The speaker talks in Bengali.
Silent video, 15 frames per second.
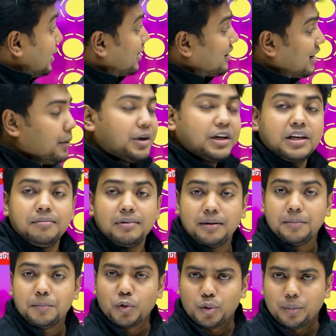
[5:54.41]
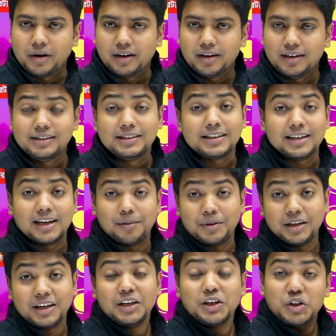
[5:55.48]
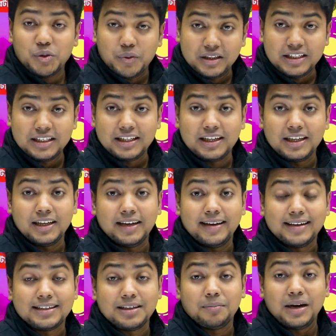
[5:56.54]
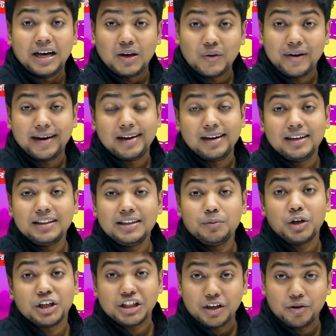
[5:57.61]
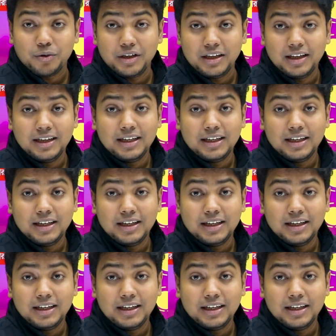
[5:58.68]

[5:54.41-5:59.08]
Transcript: গ্রামার কিভাবে পড়বে যেটা আমি তোমাদেরকে একটা ভালো গাইডলাইন দিব আশা করি